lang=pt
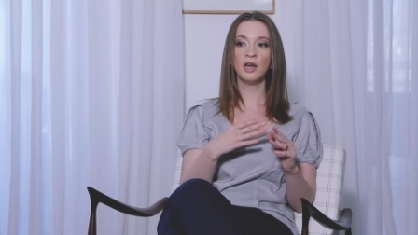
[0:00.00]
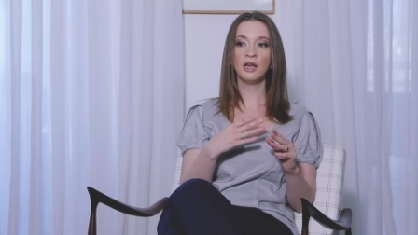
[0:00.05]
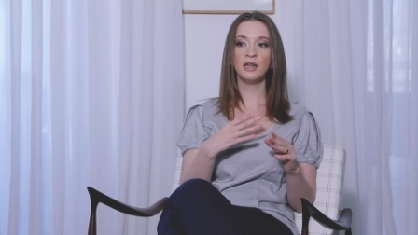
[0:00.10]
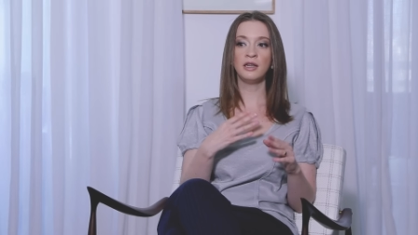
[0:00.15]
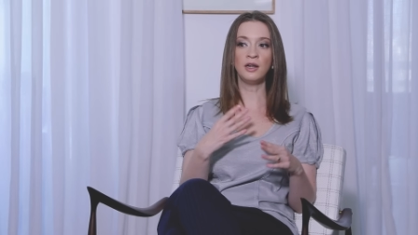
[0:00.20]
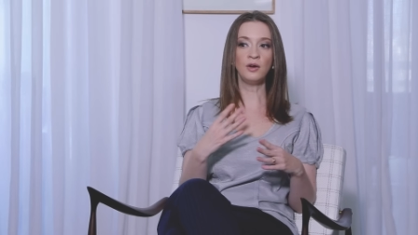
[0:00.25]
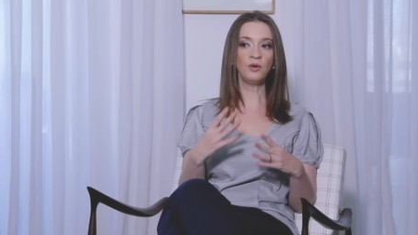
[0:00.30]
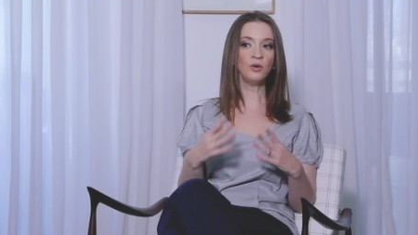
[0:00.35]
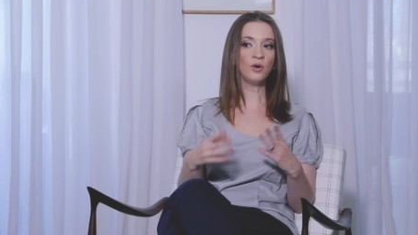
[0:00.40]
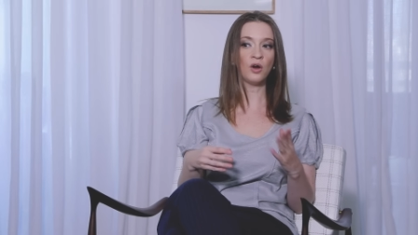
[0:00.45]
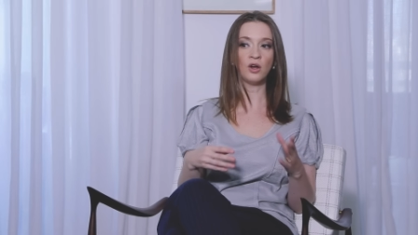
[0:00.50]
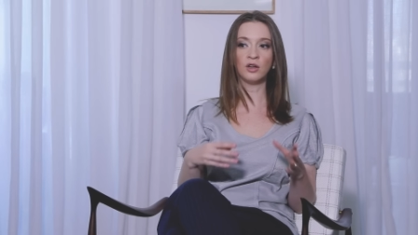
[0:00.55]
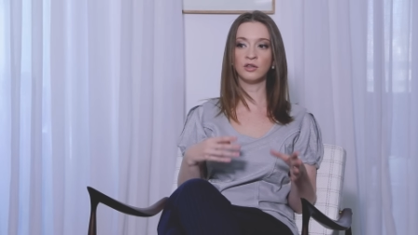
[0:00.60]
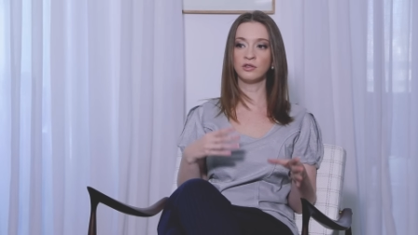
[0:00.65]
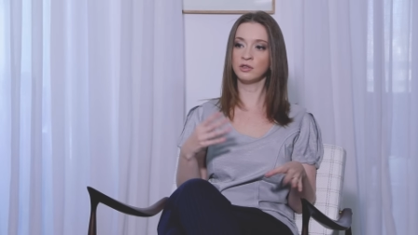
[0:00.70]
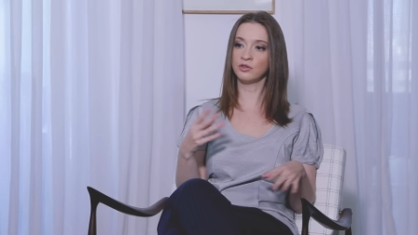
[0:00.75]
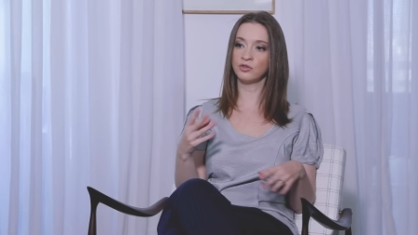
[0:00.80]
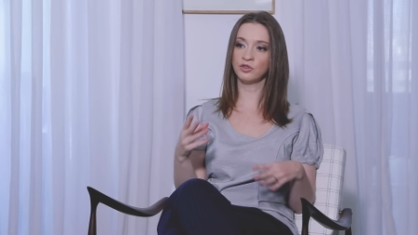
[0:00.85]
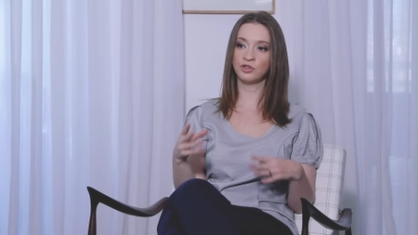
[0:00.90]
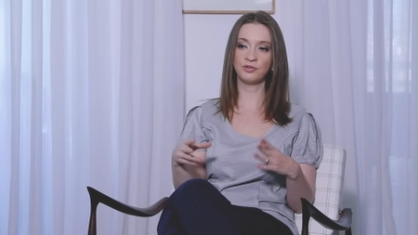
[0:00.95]
não
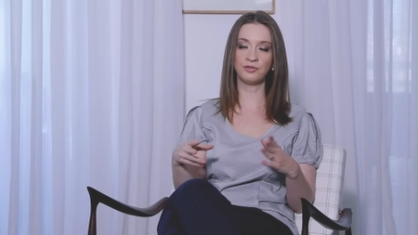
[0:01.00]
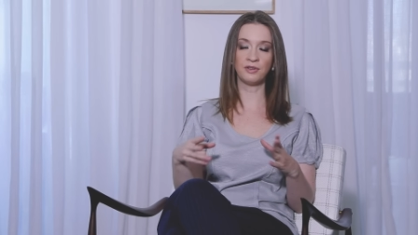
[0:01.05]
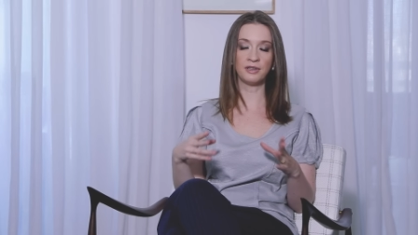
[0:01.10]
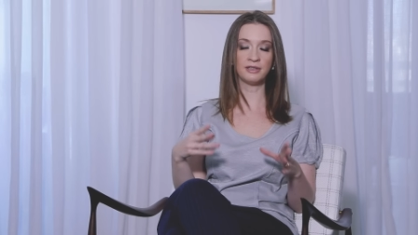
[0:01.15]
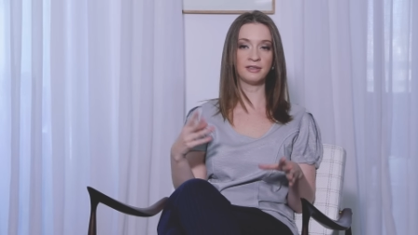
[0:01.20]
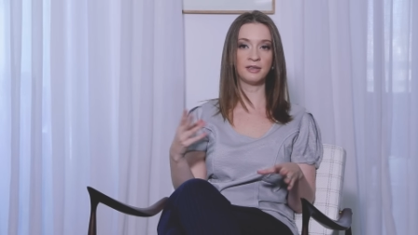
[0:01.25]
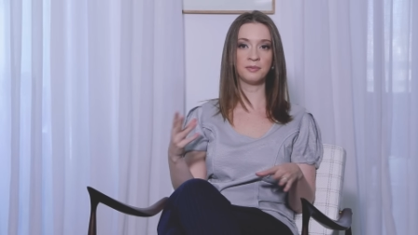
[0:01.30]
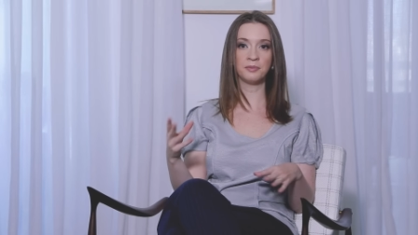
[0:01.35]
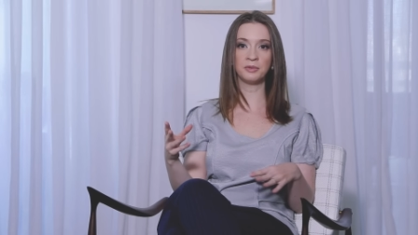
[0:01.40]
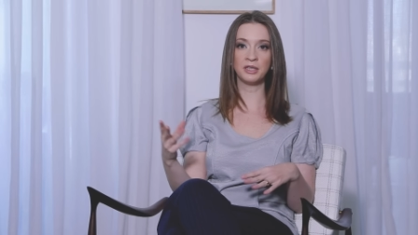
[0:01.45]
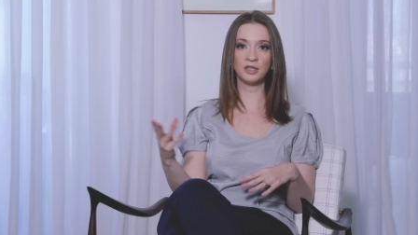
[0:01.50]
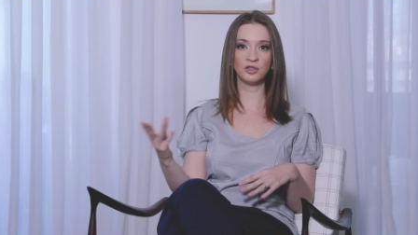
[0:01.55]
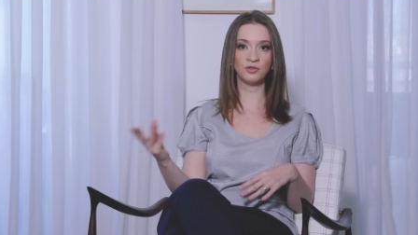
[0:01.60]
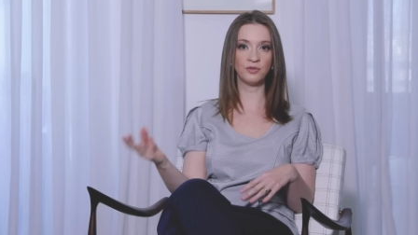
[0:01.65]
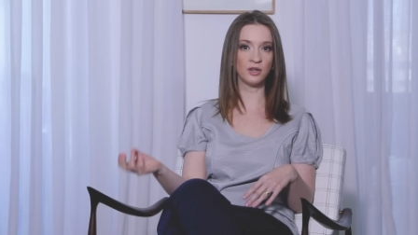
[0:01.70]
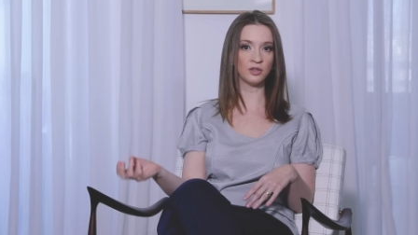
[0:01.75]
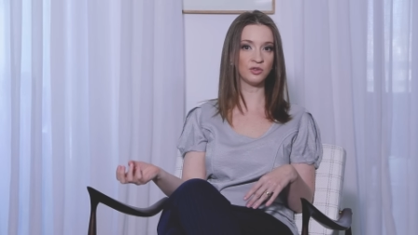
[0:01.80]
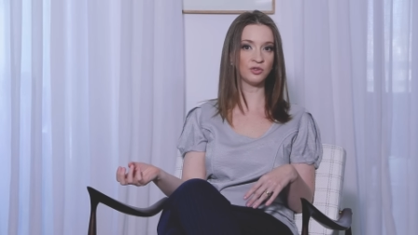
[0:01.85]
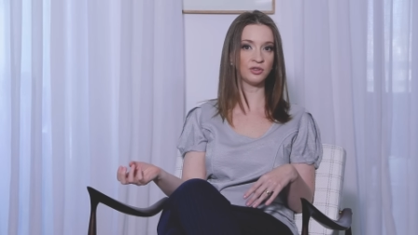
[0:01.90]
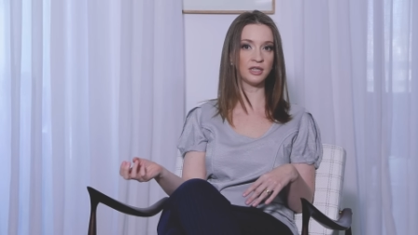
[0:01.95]
gostam de fazer muitas
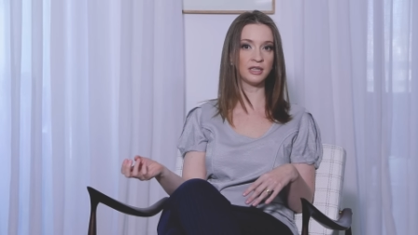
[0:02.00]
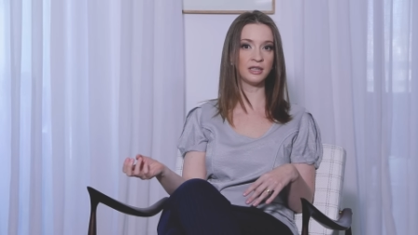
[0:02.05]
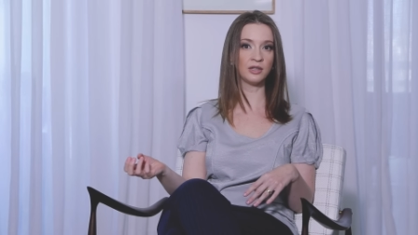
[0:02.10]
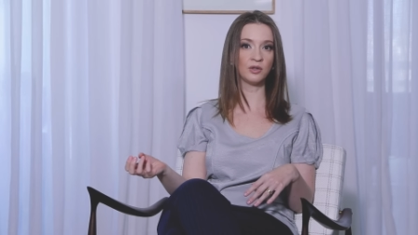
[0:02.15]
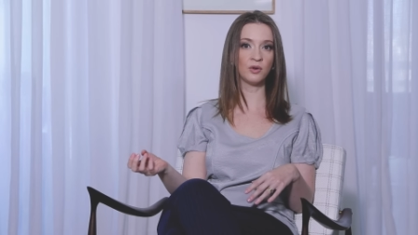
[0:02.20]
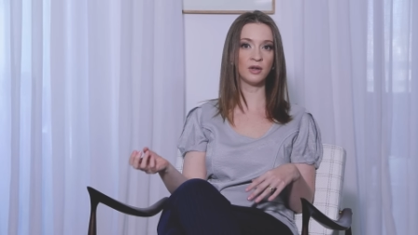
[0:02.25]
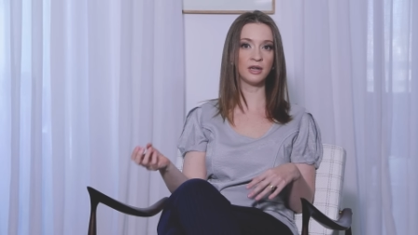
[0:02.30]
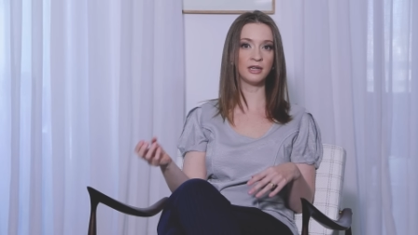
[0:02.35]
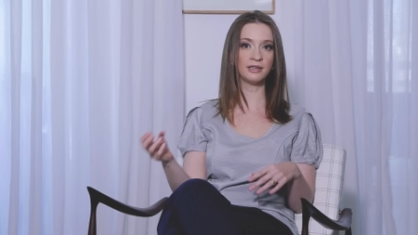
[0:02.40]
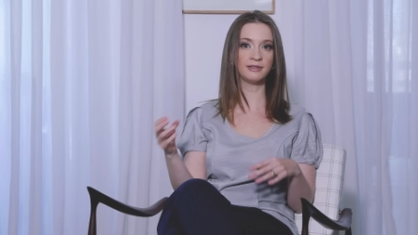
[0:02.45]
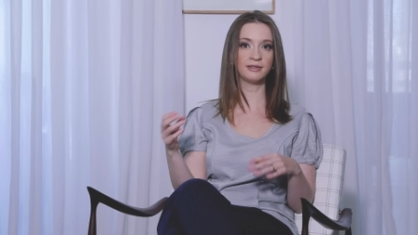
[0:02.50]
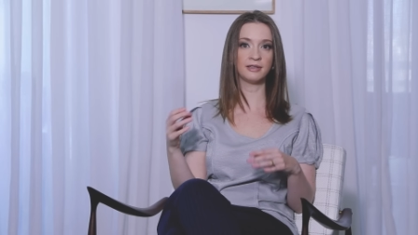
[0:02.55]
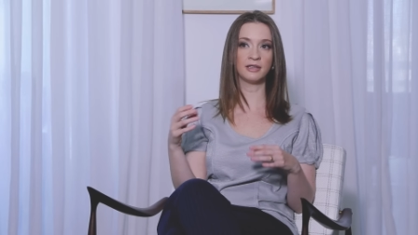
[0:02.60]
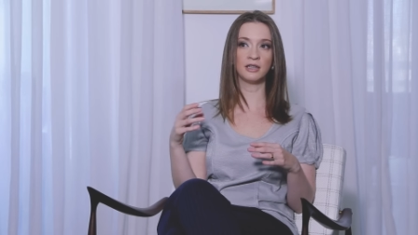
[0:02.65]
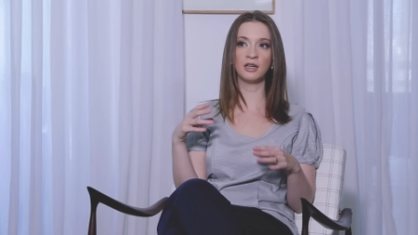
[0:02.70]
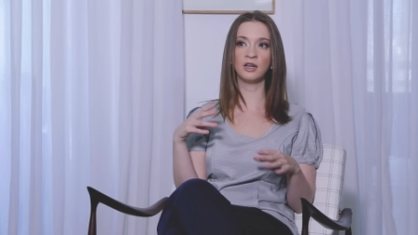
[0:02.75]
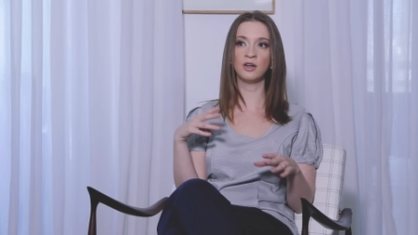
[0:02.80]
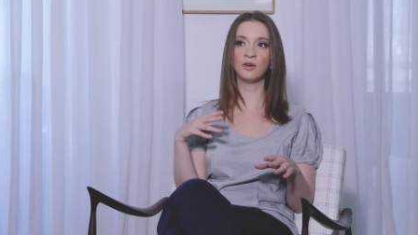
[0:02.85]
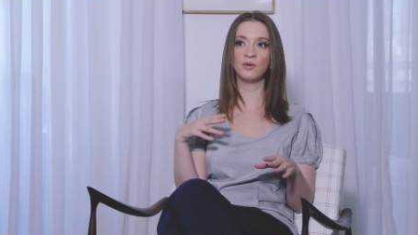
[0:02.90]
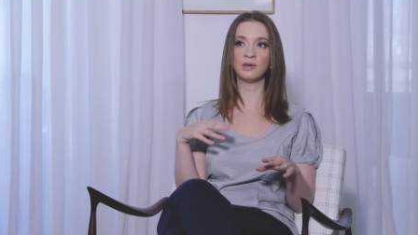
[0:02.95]
fotos da
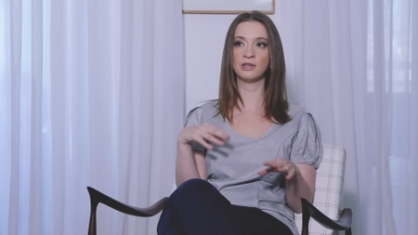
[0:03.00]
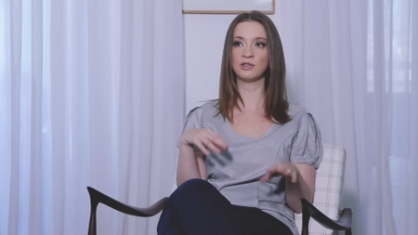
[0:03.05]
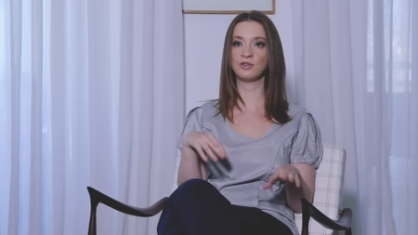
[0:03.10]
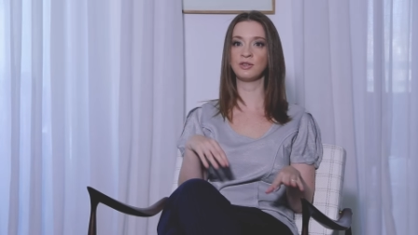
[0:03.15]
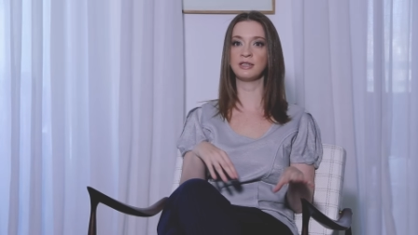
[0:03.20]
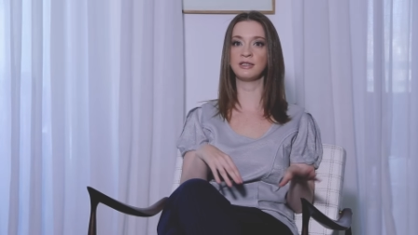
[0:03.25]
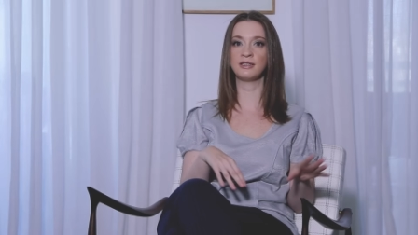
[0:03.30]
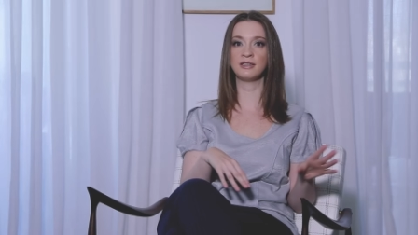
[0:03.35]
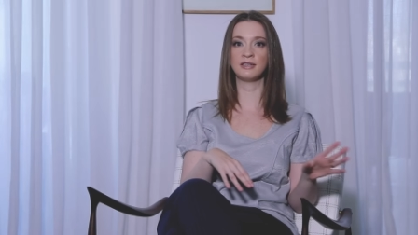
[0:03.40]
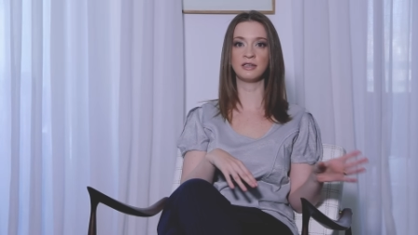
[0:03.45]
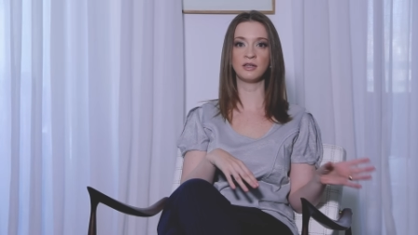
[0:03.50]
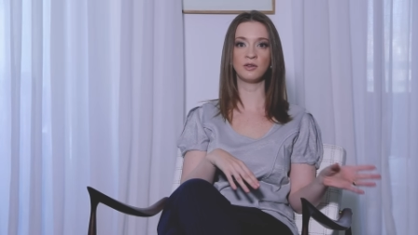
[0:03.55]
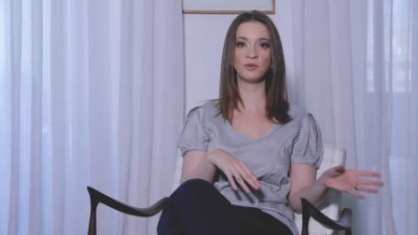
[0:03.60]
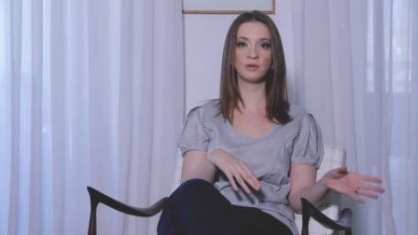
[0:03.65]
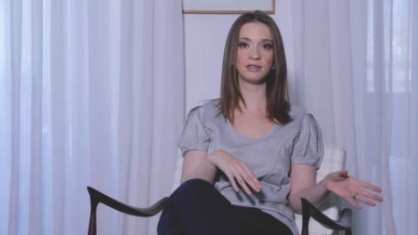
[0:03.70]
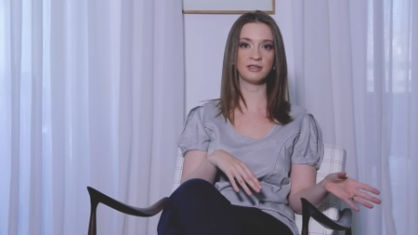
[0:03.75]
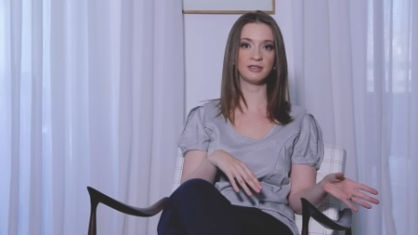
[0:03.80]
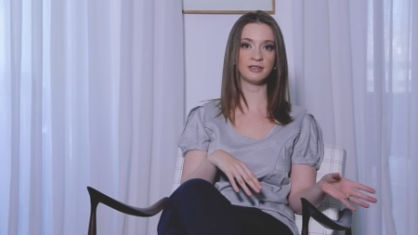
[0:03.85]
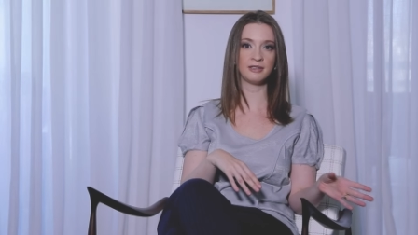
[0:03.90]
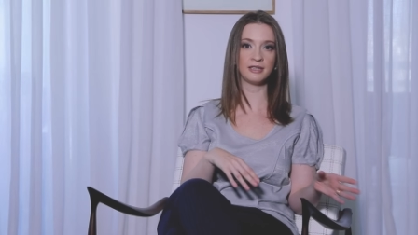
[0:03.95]
decoração, às vezes é o
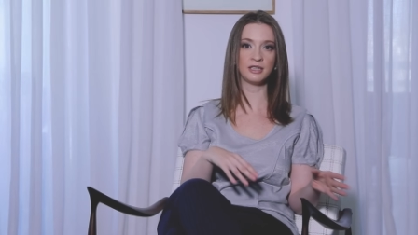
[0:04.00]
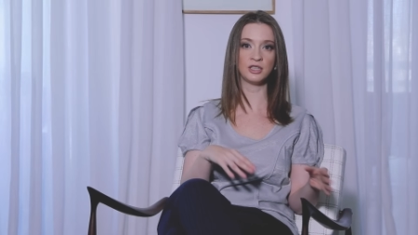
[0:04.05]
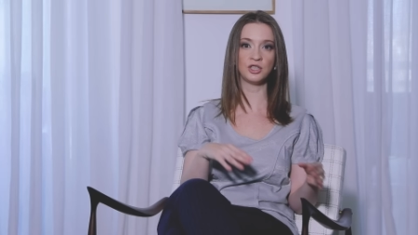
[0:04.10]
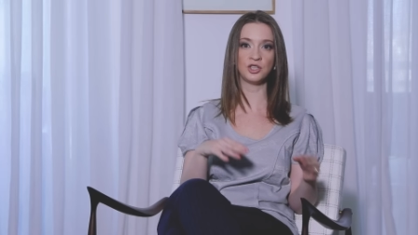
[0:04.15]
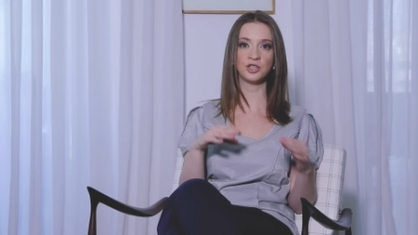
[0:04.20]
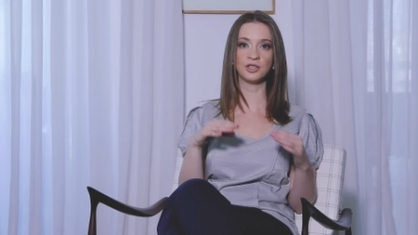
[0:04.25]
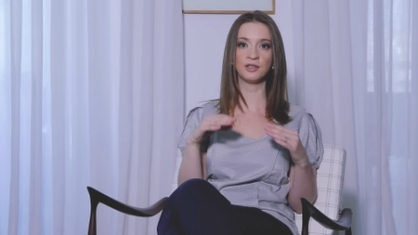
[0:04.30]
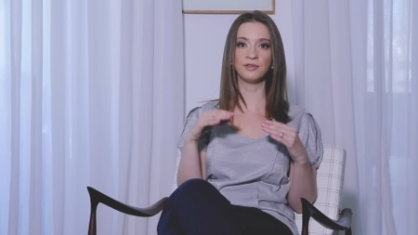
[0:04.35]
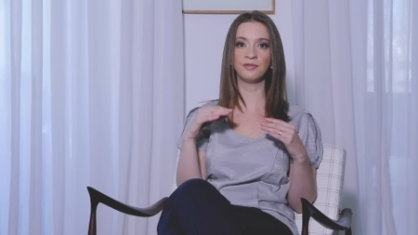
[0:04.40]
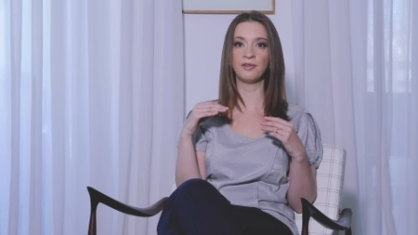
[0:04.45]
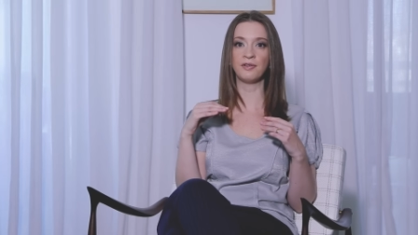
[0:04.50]
assistente que